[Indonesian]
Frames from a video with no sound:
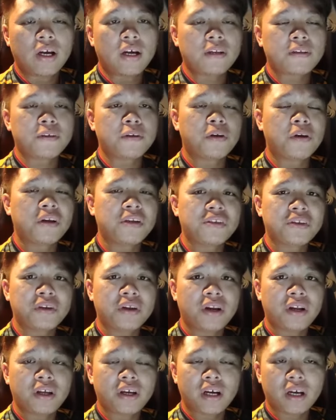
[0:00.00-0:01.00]
Nah,
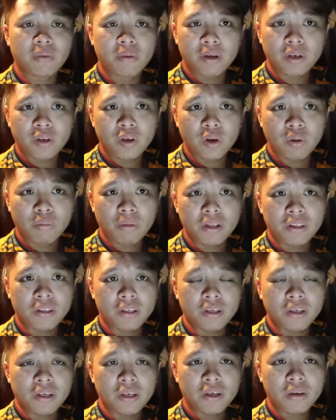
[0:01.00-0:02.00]
saudara-saudara yang amat
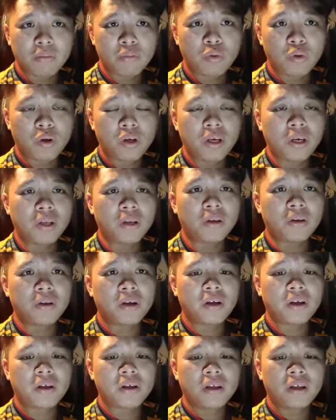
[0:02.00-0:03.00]
dihormati, mungkin
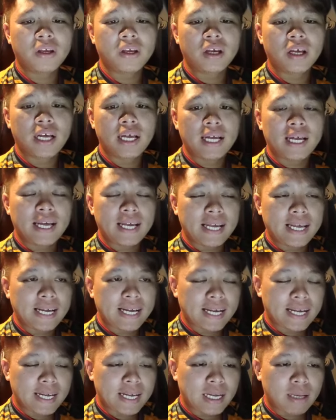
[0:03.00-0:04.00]

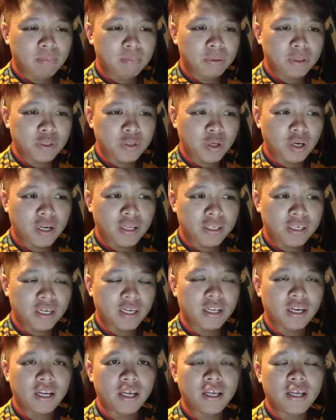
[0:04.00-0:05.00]
um,
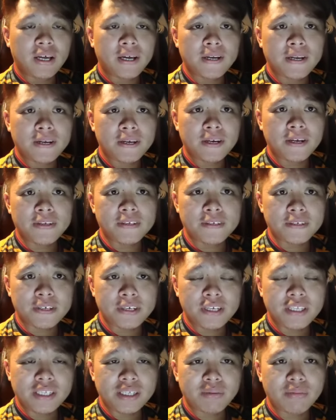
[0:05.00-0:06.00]
persoalannya adalah adakah
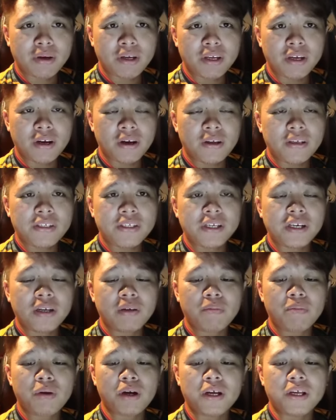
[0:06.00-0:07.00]
sedikit sebanyak
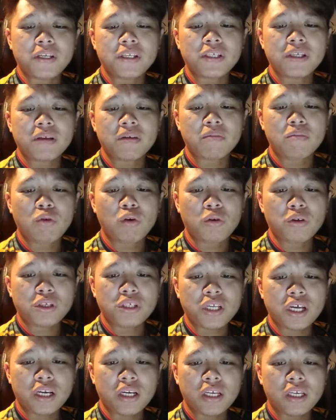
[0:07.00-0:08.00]
selepas
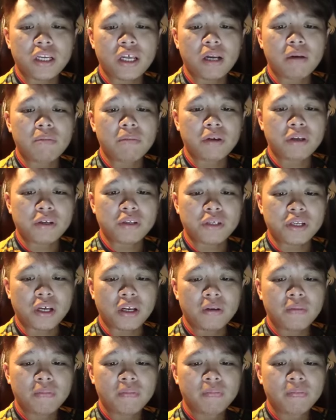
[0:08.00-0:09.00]
Mokzani dan
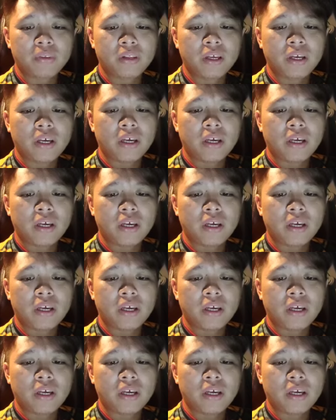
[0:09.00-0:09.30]
Mirzan